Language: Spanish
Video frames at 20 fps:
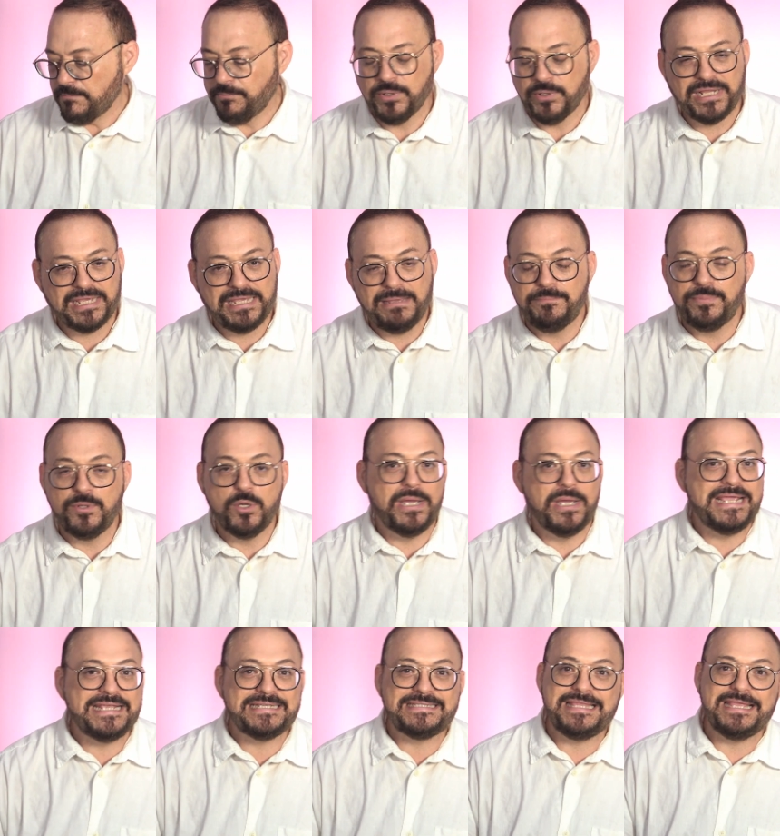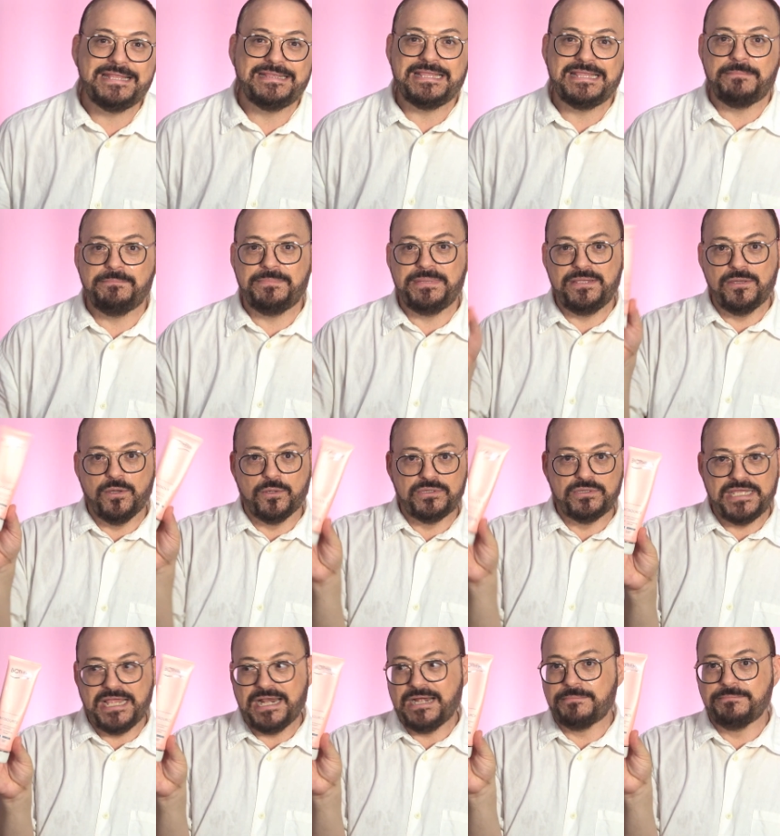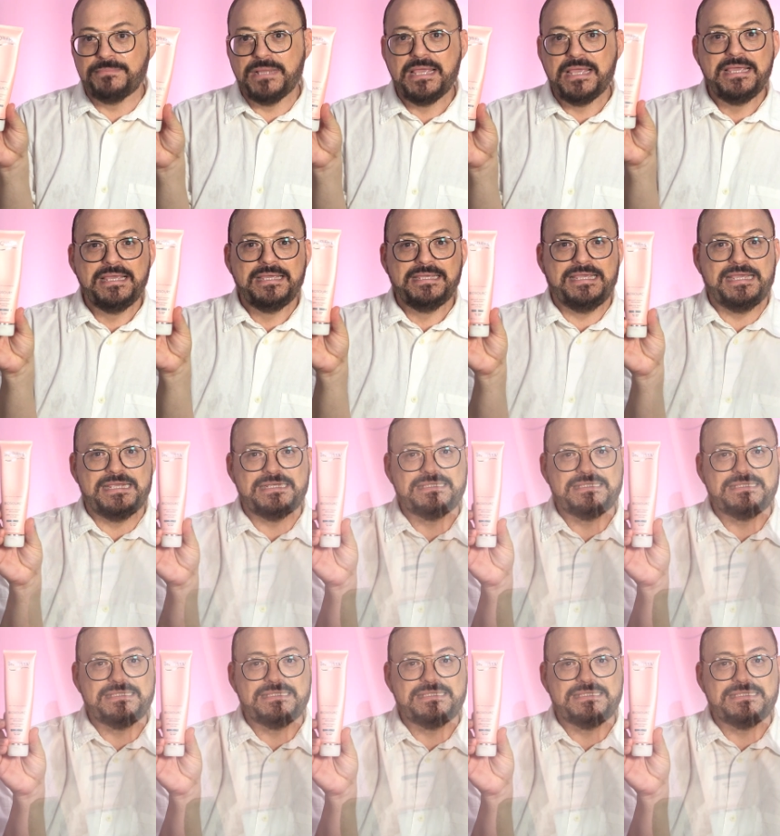Por ejemplo, este de Bioderm que